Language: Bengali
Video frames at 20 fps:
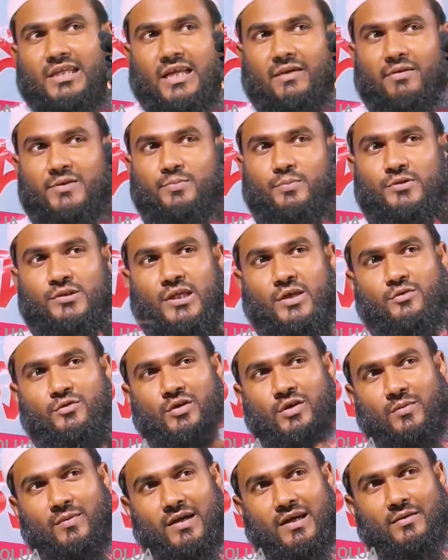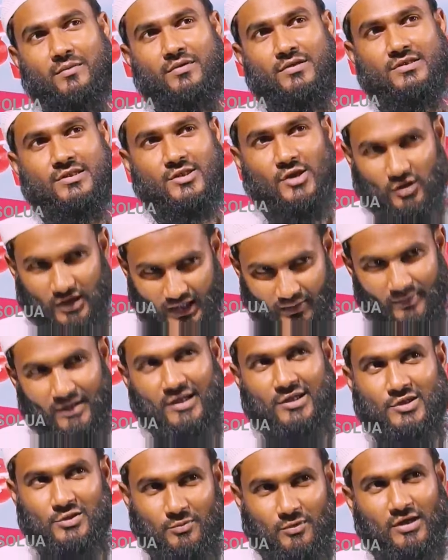বসে বসে নামাজ পড়ছে উল্টোপাল্টা বলছে তখন
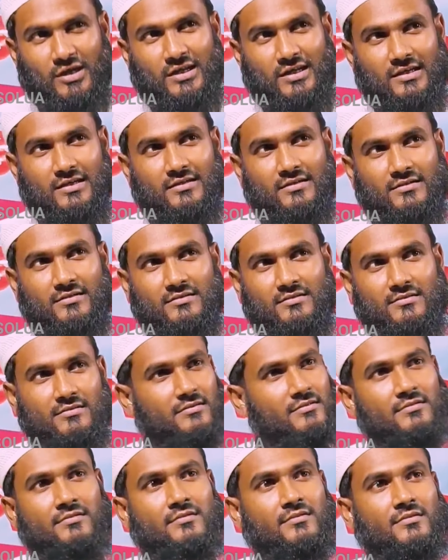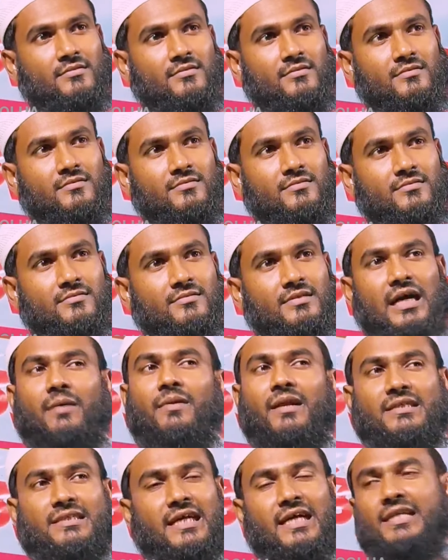আমরা কিছু বলি
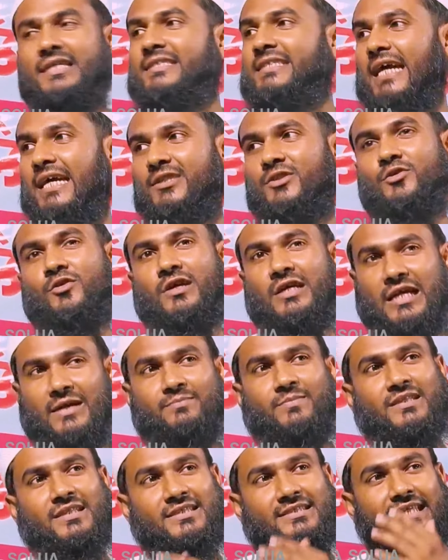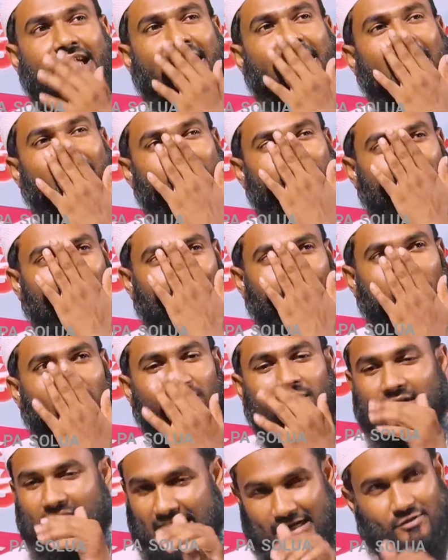আমরা জানি চায়ের দোকান আপনাদের জায়গা আপনারা
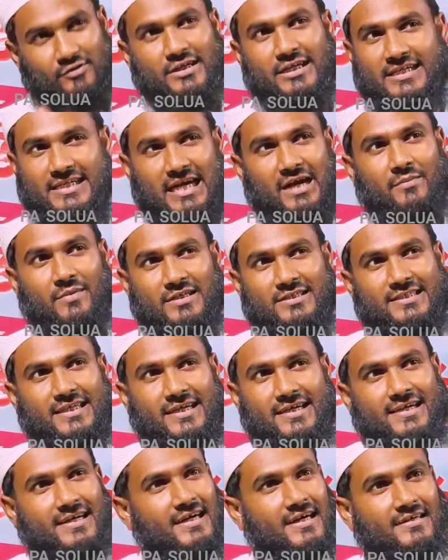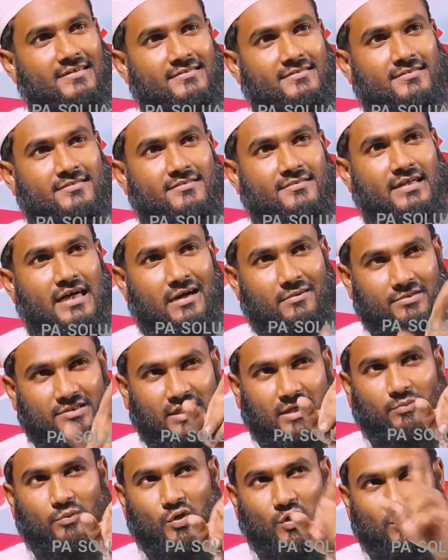বলবেন এখন এটা আমার জায়গা
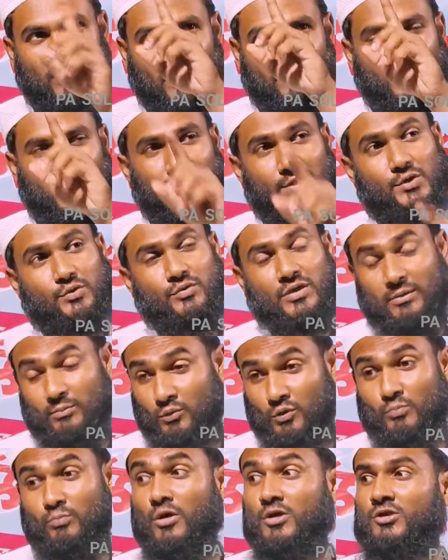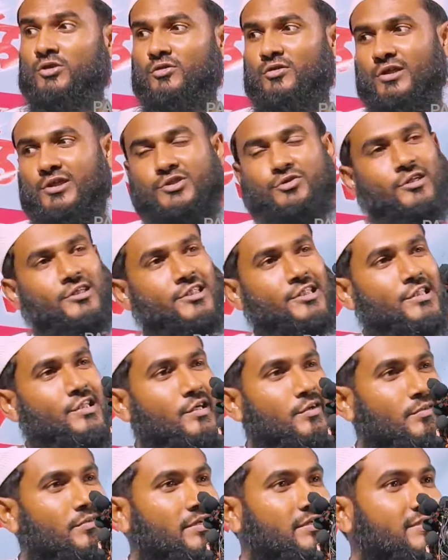আমি যা বলবো আপনাকে শুনে মুখ বন্ধ করে চলে
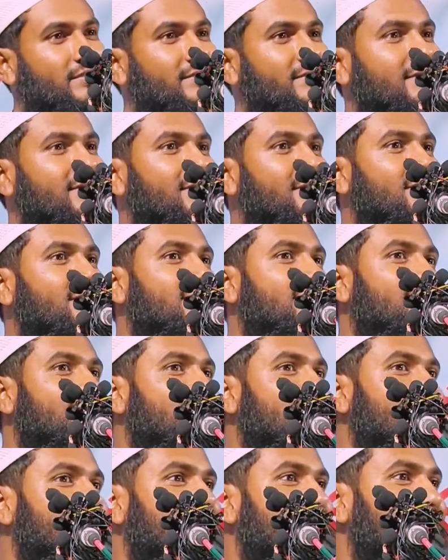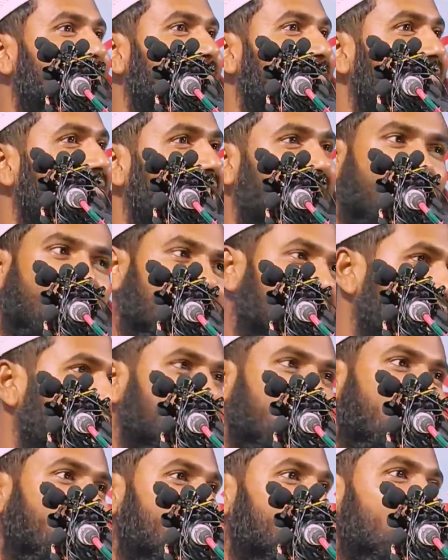যেতে হবে কি বলছি
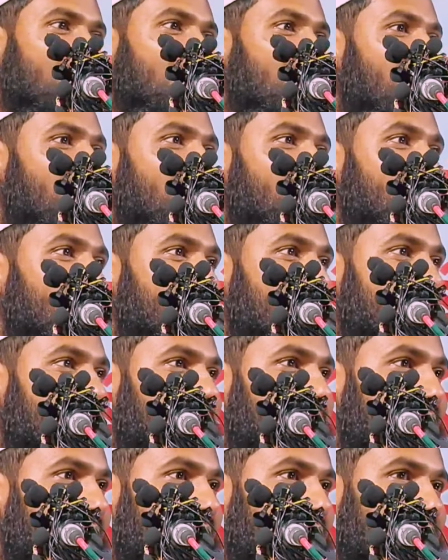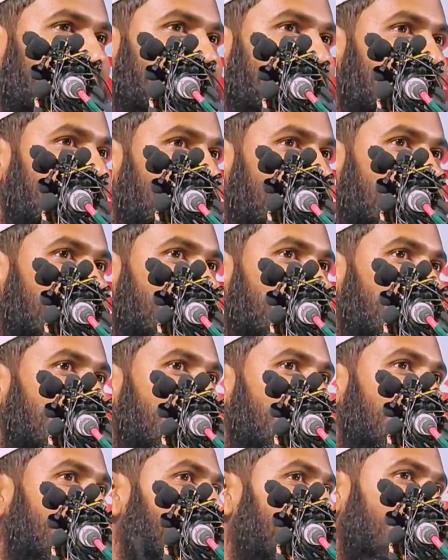বুঝতে পারছেন না হ্যাঁ
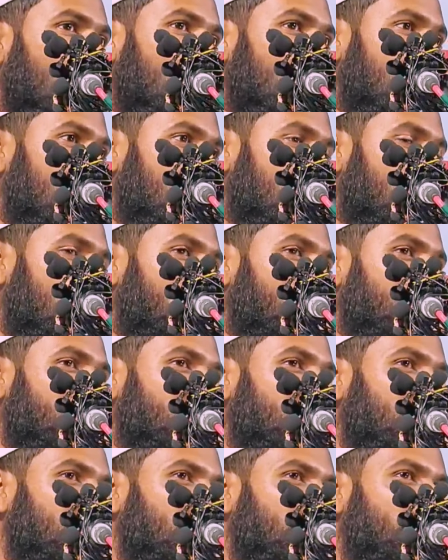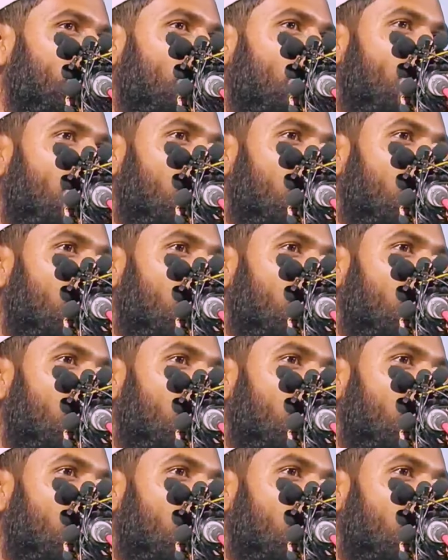আর আল্লাহর রহমতে